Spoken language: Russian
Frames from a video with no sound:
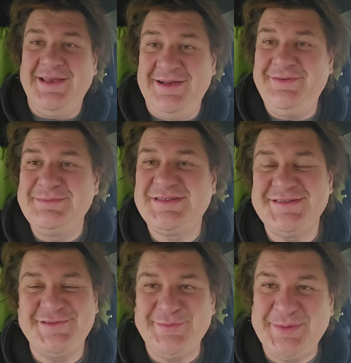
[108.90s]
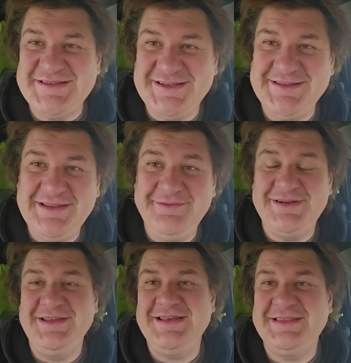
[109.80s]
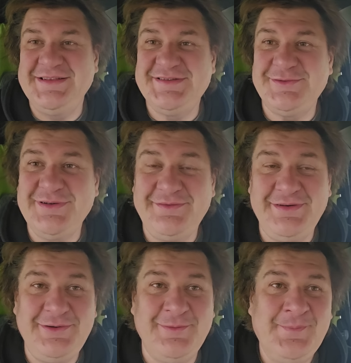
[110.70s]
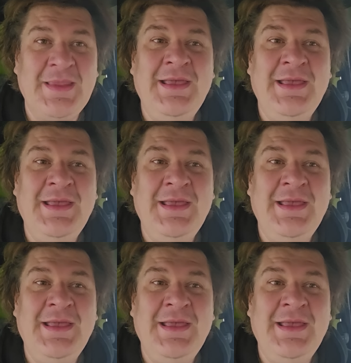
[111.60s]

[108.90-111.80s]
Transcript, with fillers: я вам со стопроцентной вероятностью говорю,